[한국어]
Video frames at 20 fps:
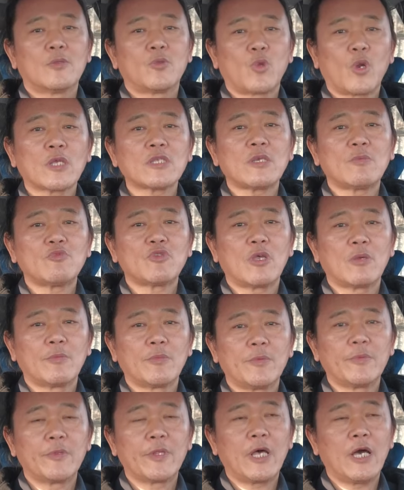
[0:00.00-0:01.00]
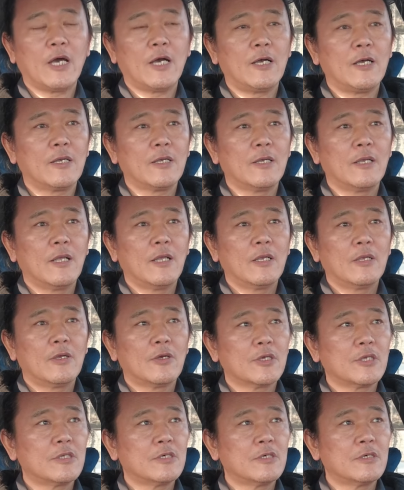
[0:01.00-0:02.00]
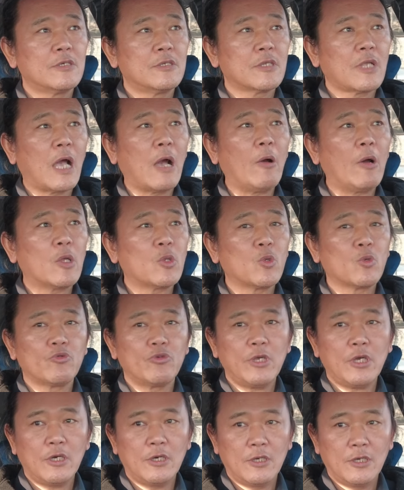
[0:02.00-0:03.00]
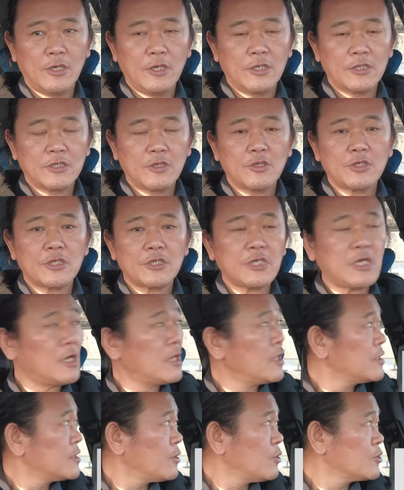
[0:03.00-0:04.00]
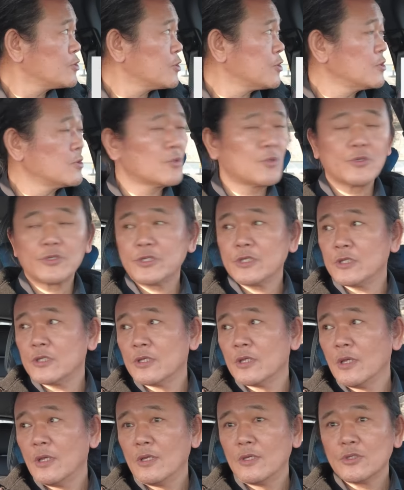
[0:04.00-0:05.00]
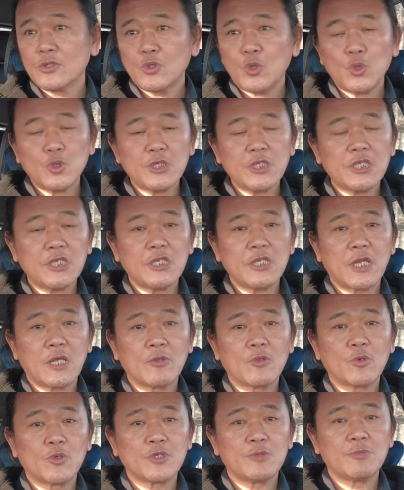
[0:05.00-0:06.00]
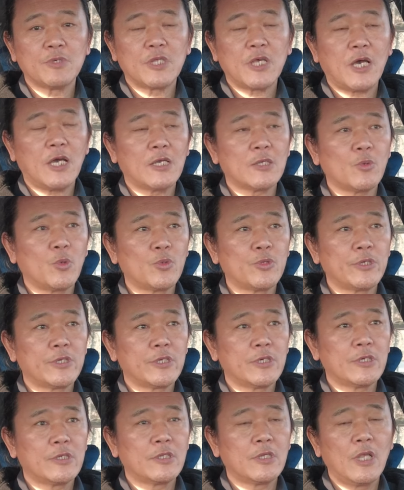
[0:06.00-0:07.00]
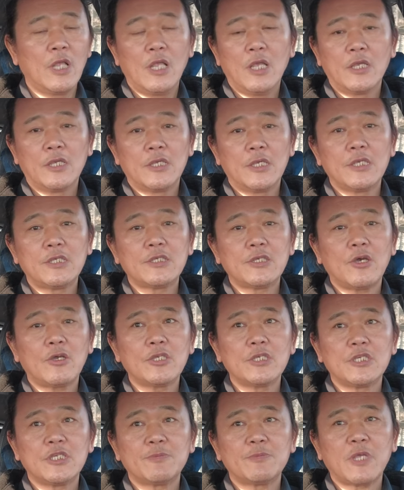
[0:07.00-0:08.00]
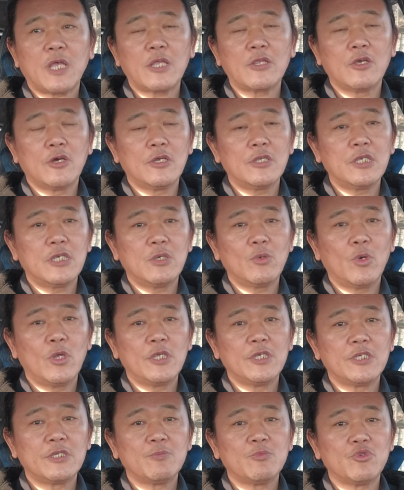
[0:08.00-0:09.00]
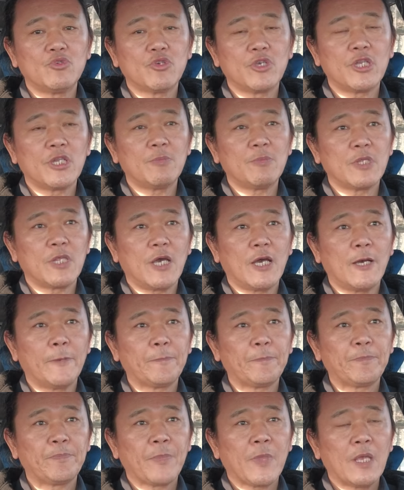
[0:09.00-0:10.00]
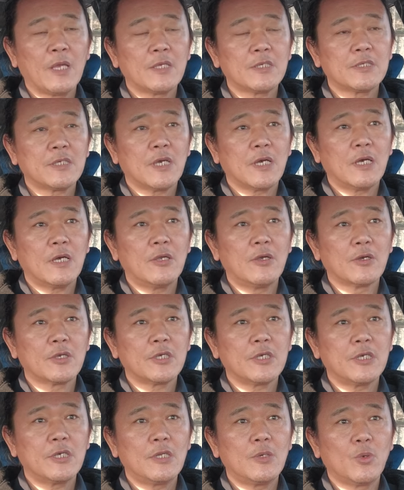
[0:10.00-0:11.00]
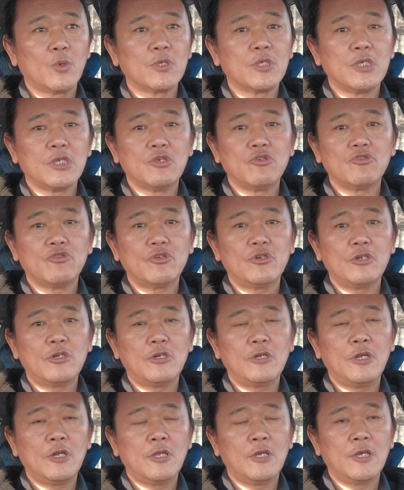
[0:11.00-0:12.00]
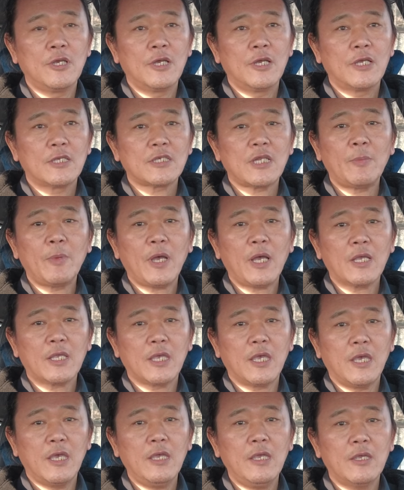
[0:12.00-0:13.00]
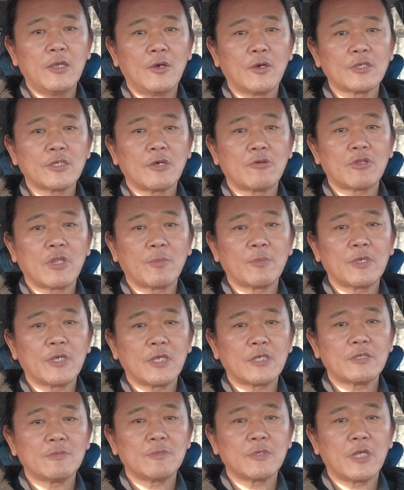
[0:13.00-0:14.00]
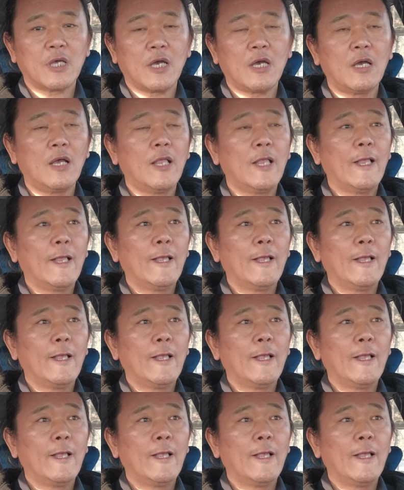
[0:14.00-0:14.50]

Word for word: 노랑겸수함입니다 여기는 강화도고요. 현재 차가 세워져 있는 곳은 초지진이라는 곳입니다. 오늘은 2024년 2월 26일입니다. 제가 여길 온 이유를 짤막하게 영상으로 남기겠습니다.